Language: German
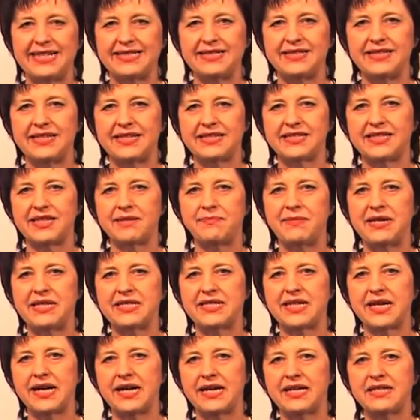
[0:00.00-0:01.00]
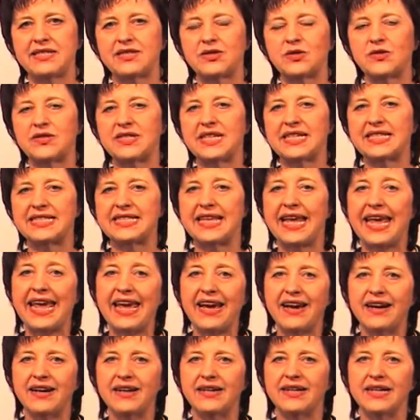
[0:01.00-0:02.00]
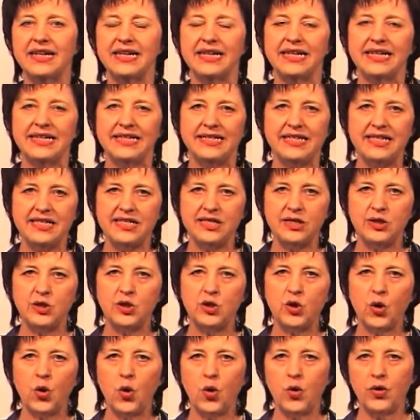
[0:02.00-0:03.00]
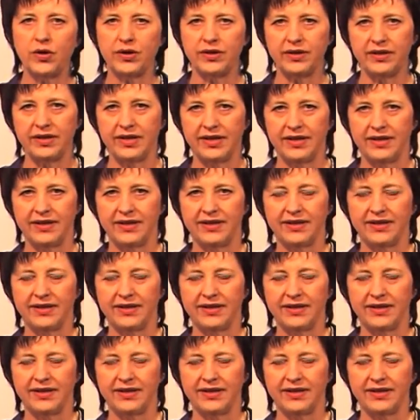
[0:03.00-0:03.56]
Alten Testament heißt, und dass er diesen Ton,